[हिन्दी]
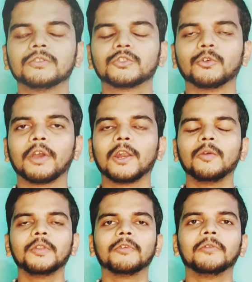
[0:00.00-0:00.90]
सो
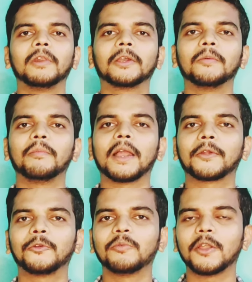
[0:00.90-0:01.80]
हेलो एवरी वन वेलकम
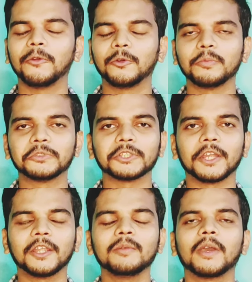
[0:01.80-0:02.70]
बैक टू माई यूट्यूब
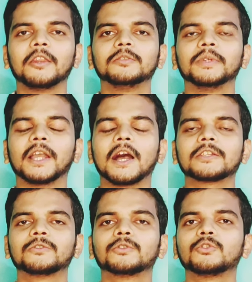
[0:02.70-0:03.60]
चैनल माइनेज
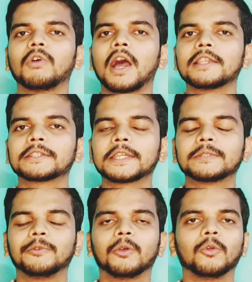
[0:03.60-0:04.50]
विकास दोस्तों आज के
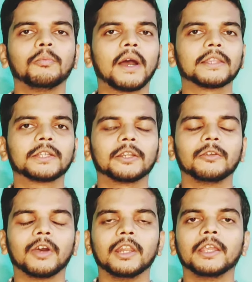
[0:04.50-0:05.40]
इस वीडियो हम लोग बात
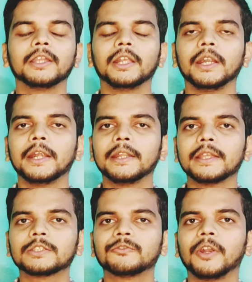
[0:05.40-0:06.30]
करने वाले हैं कि ए
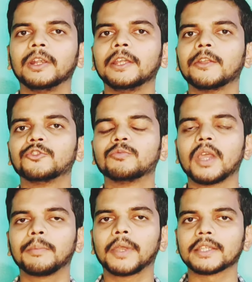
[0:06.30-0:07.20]
टी एस फ्रेंडली
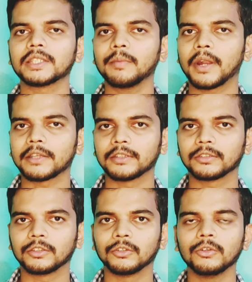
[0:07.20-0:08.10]
रेज्यूमे आप कैसे बना
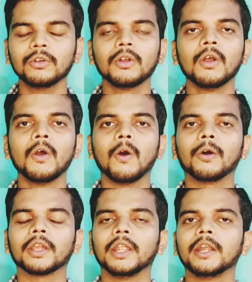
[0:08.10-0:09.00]
सकते हो
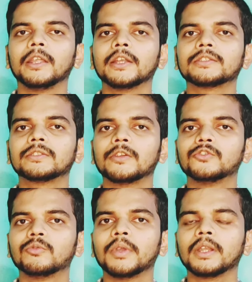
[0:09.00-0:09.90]
और ए टी एस
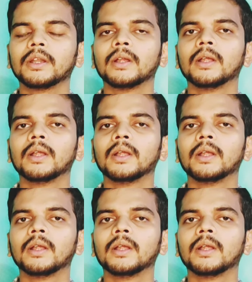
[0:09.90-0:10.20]
रेज्यूमे